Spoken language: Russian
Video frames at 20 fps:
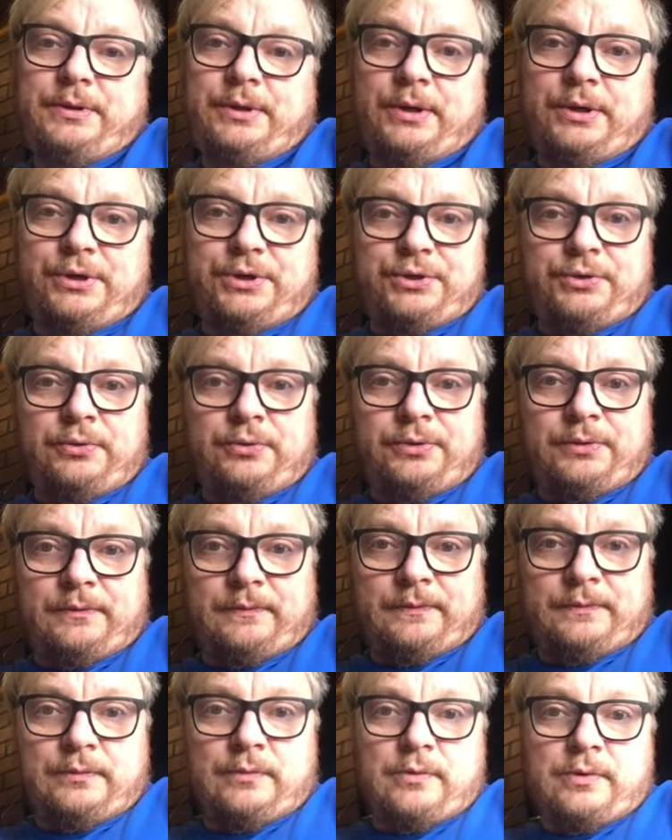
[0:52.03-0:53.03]
3 счета
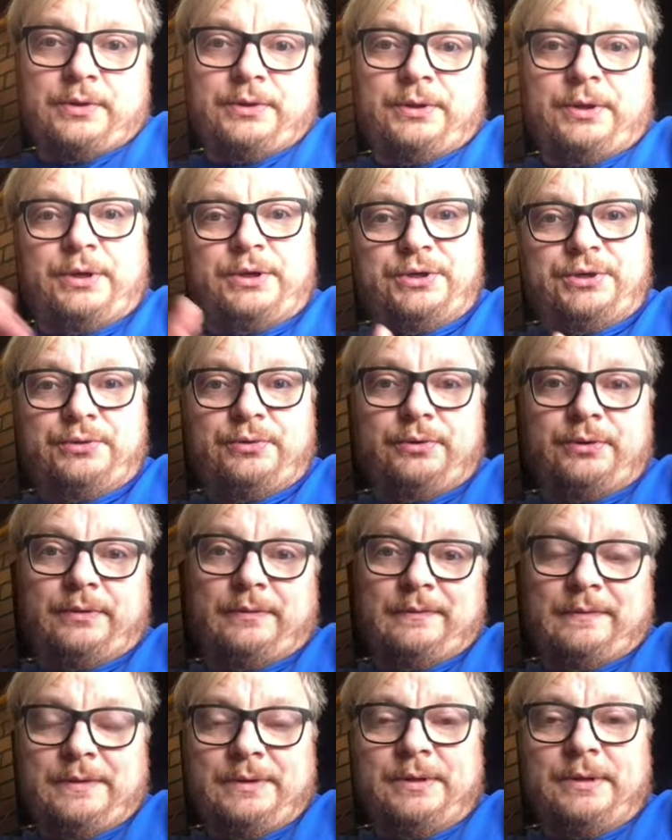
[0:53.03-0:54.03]
вдох, 3 счета
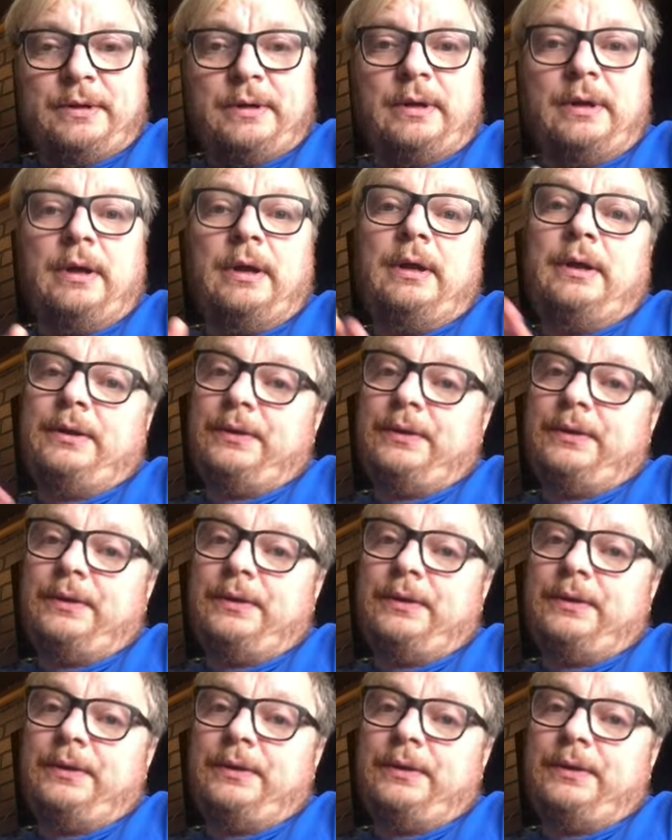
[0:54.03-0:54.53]
выдох –